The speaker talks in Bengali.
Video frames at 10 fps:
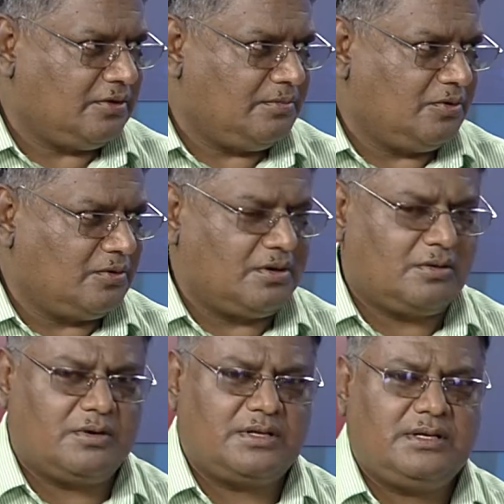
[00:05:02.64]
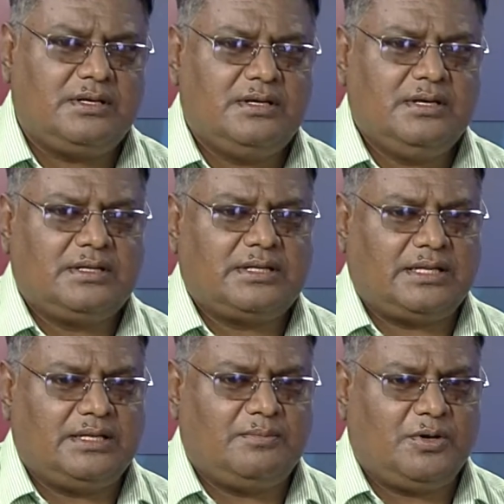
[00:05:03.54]
জন্মগ্রহণ করেছে
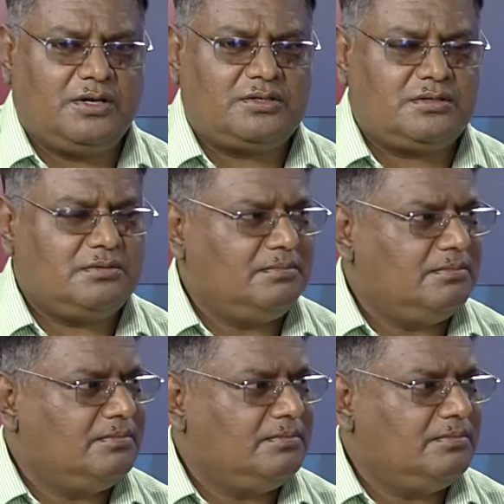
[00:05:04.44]
তাদের বয়স অর্থাৎ